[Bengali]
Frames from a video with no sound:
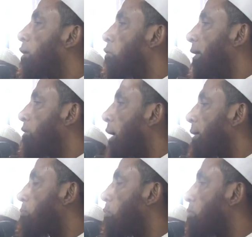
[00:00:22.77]
এই রুমাল তো
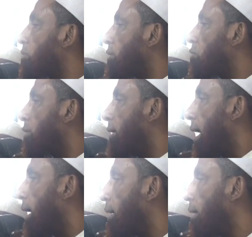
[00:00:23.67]
হাত মুখ মোছার জন্য
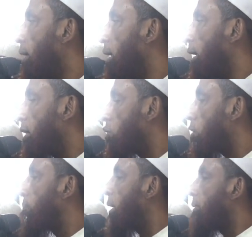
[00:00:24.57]
না এটা
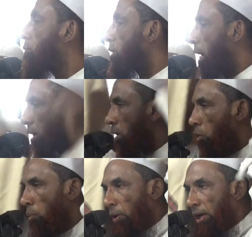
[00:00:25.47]
সম্মানী পোশাক
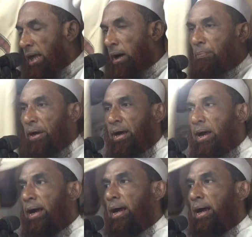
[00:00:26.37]
উপরে থাকবে